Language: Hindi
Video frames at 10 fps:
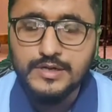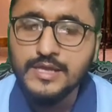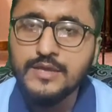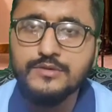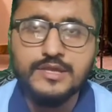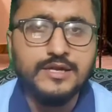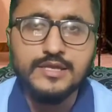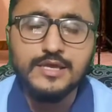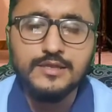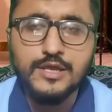डी
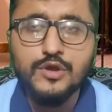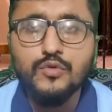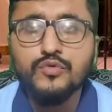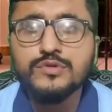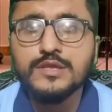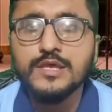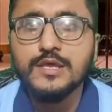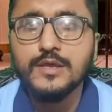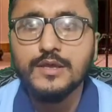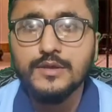सीट किए थे उसकी
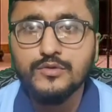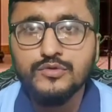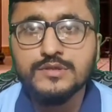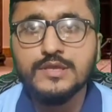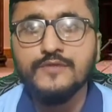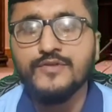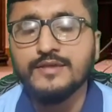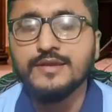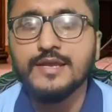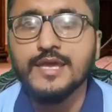उसके
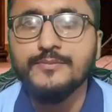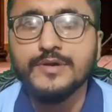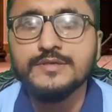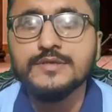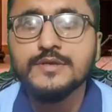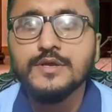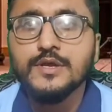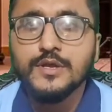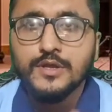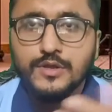फैसले के एवज
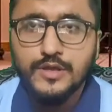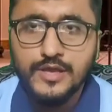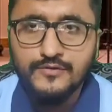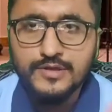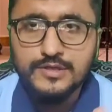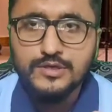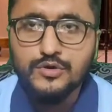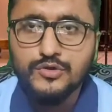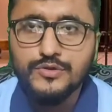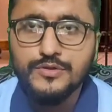एवज
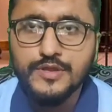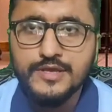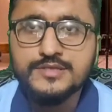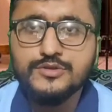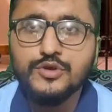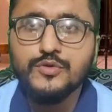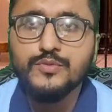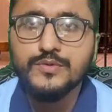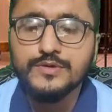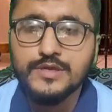जो दस जो
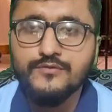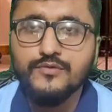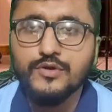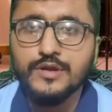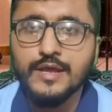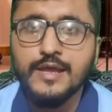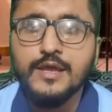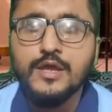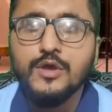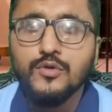ये वोट हैं
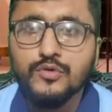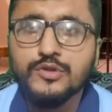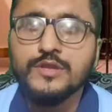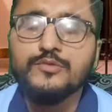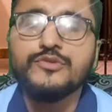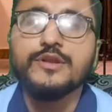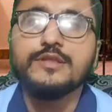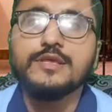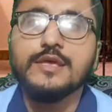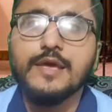उन्होंने
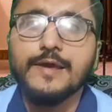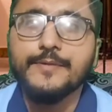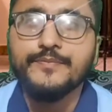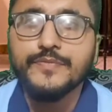मुस्रद किए हैं